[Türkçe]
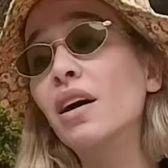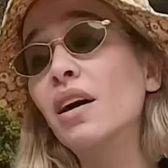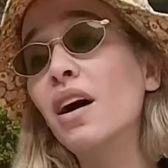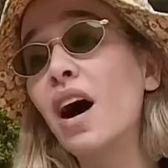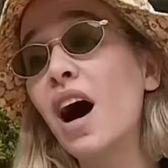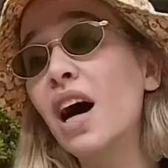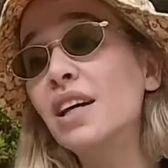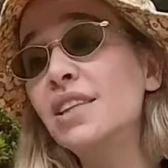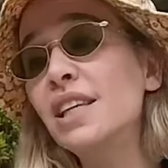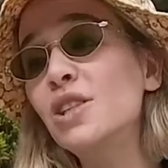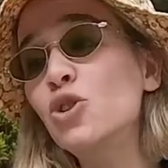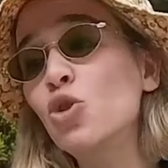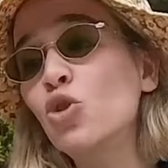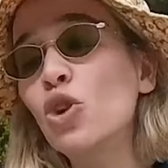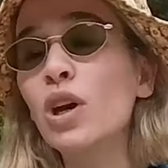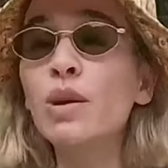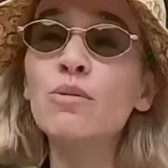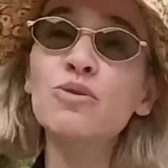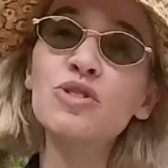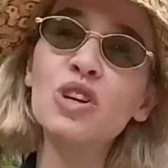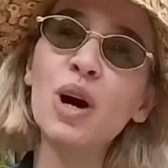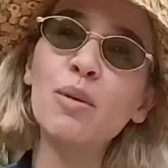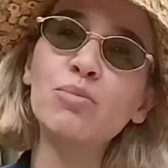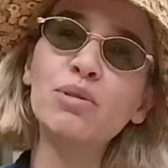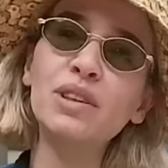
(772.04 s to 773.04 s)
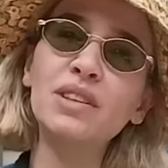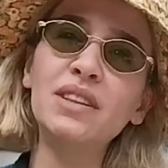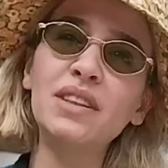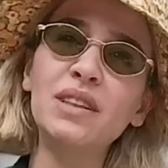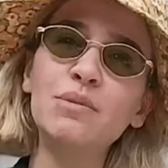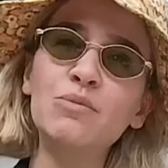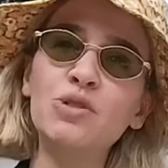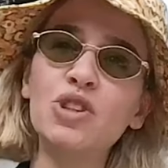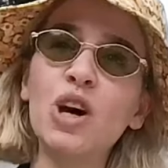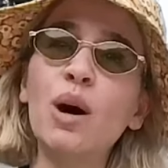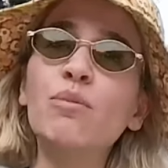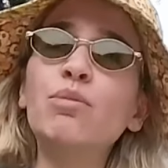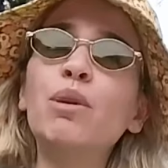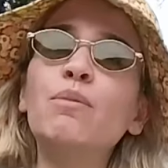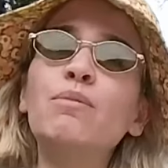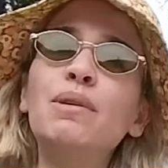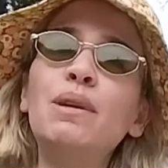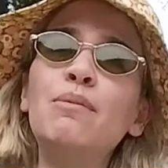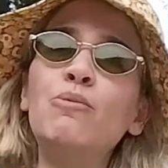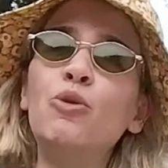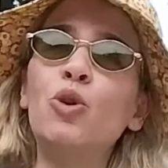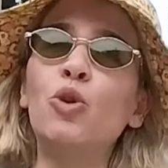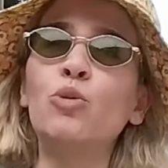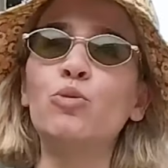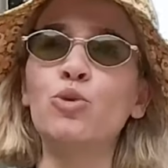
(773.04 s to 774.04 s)
kardeş çok iyiymiş abla değilmiş. Abla
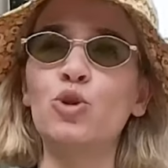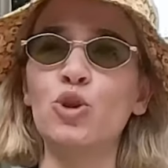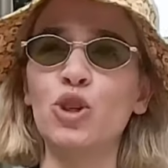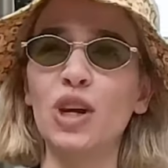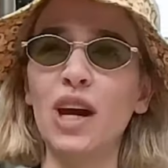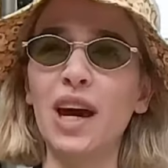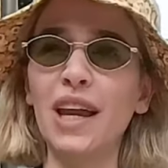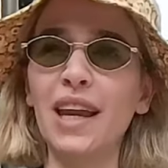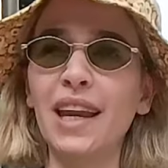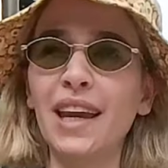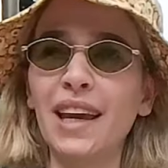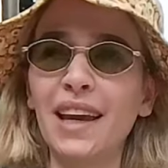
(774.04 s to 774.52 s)
bilmiyormuş yani.